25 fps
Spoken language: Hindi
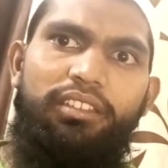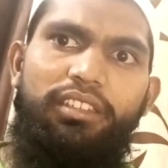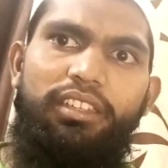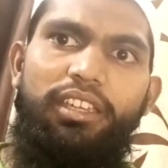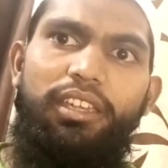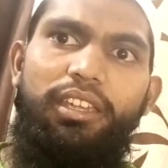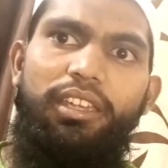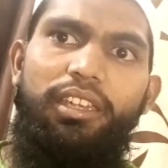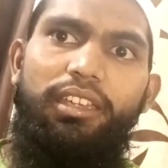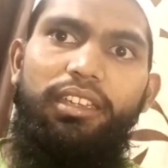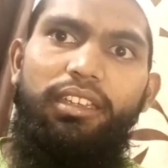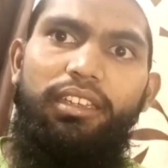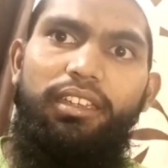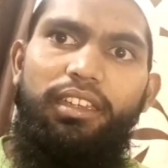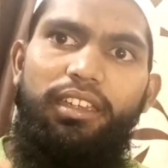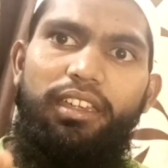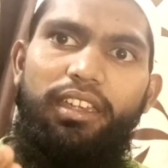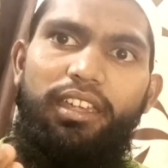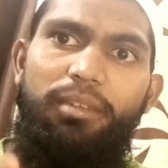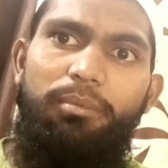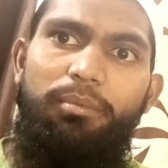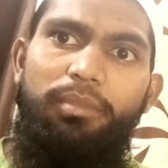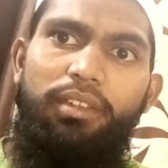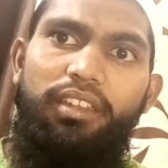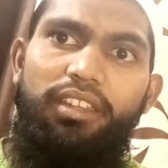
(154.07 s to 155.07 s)
कि
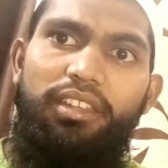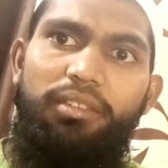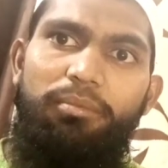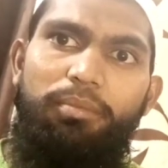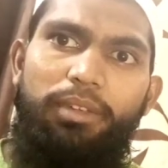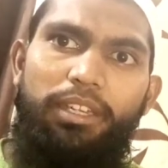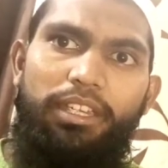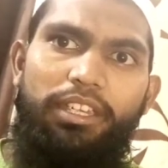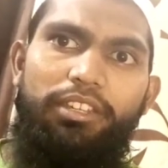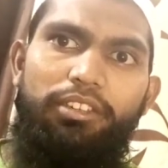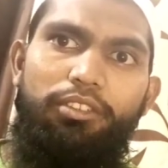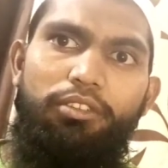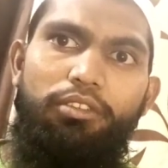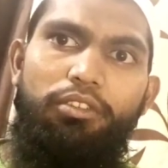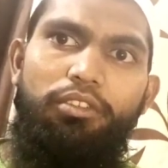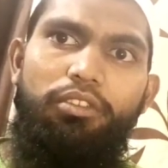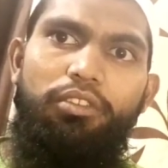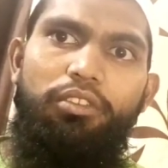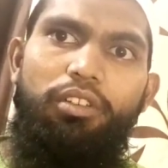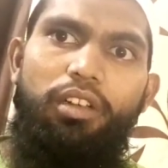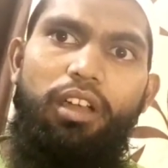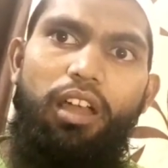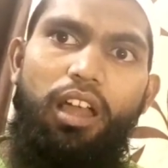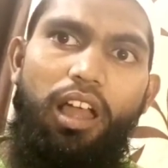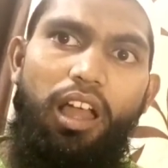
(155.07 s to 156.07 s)
ए मेरी बहनों
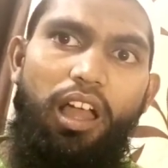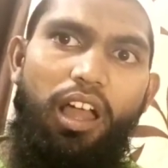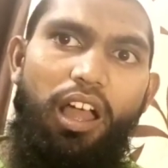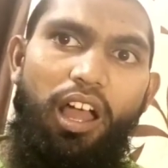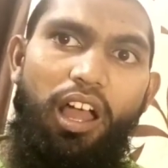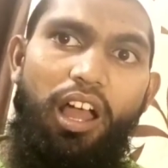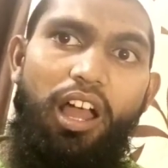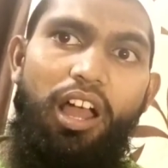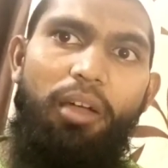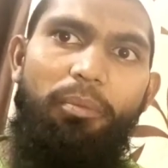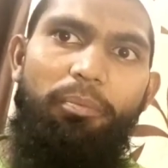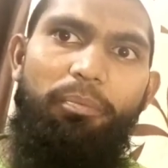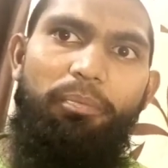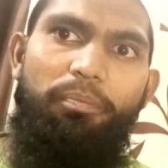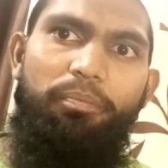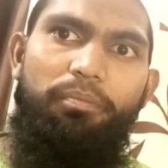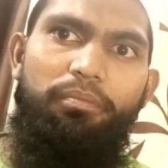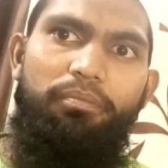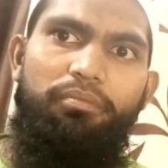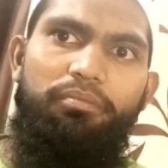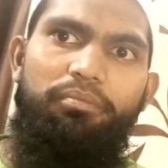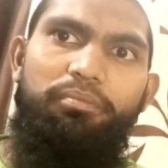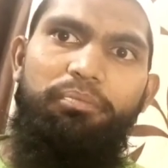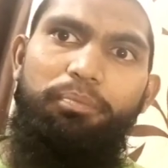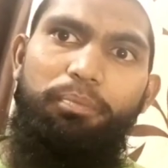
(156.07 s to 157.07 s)
आप
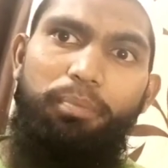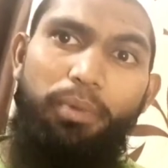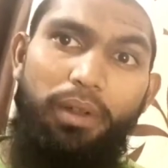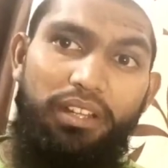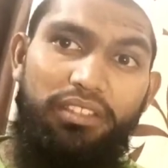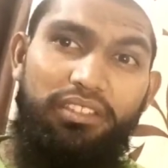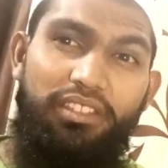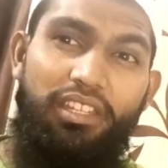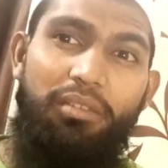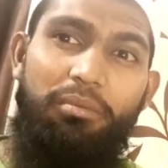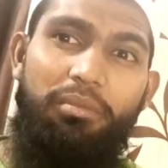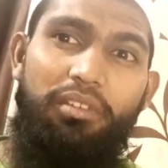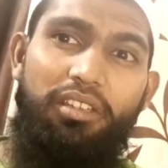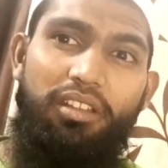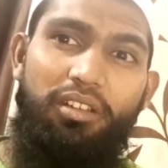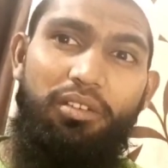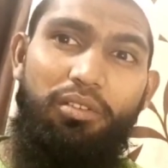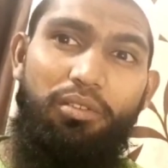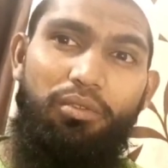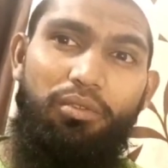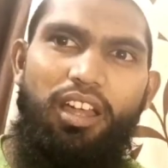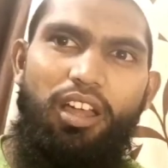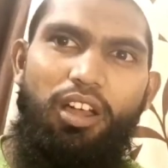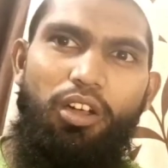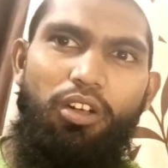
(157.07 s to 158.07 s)
पर्दे में
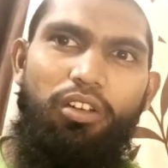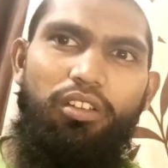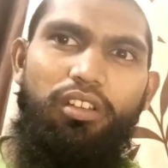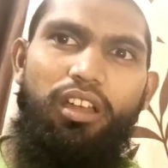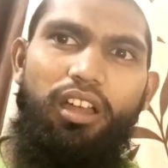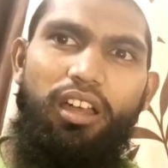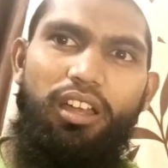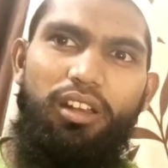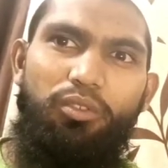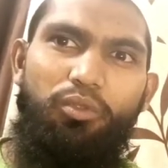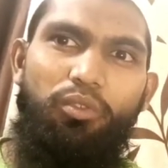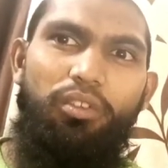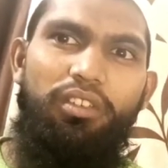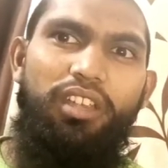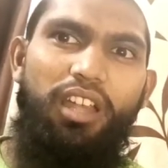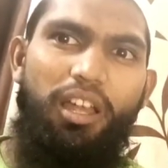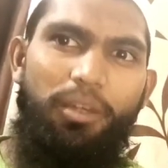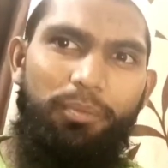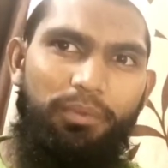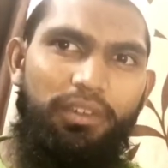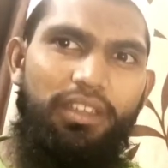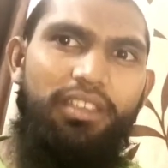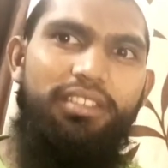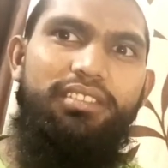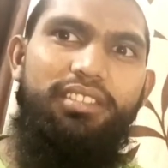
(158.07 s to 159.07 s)
रहो और हर कोई
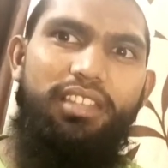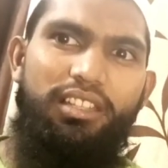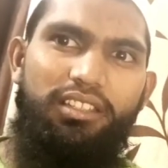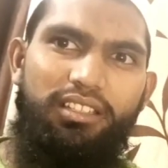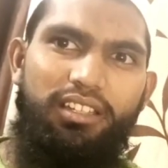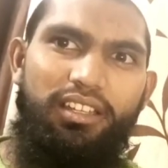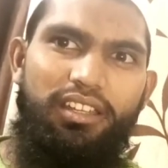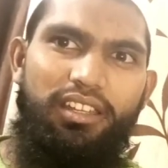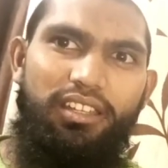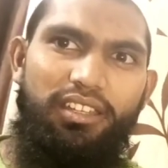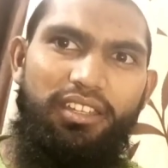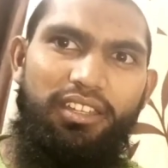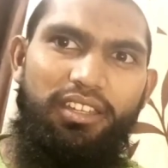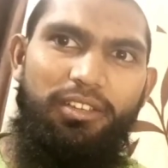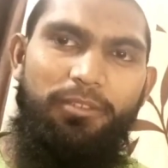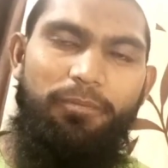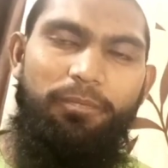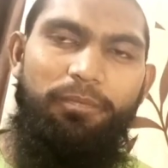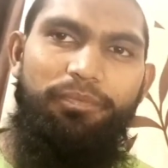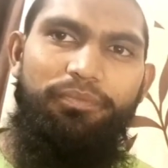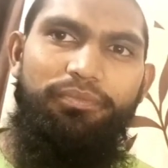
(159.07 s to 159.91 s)
आपकी इज़्ज़त करेंगे